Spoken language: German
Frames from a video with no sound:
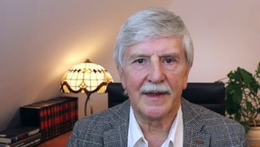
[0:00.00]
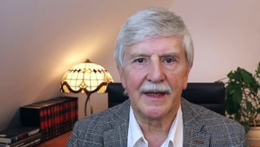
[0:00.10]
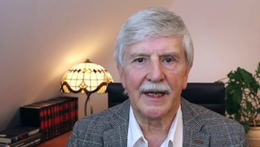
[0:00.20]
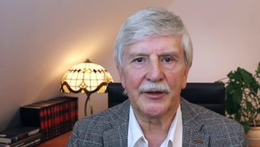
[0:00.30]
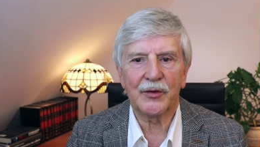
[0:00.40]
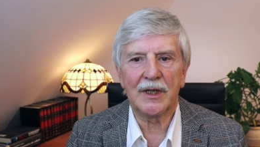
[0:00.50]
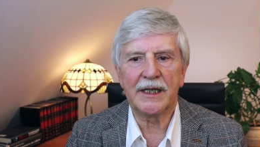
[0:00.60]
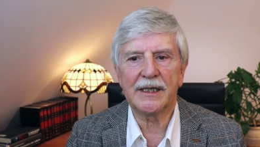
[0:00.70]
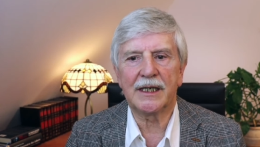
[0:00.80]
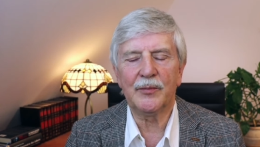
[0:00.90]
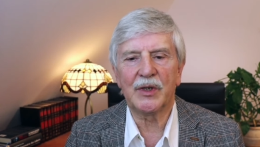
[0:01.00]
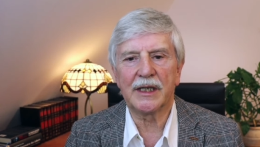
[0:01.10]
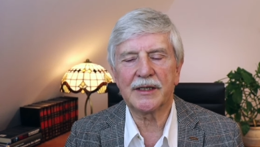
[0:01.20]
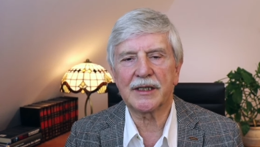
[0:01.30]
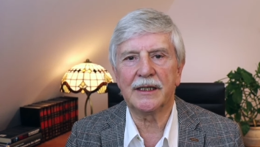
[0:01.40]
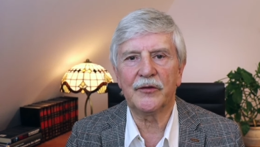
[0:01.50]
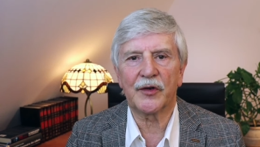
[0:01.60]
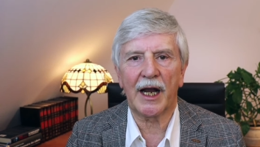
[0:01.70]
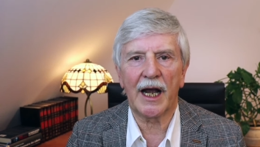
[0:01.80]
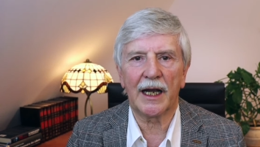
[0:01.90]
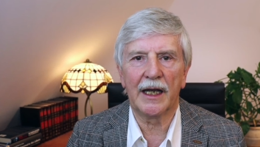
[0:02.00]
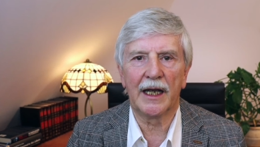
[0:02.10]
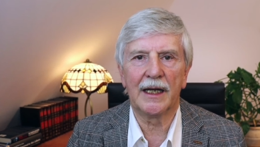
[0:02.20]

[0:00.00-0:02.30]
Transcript: Natürlich gibt es die Frage,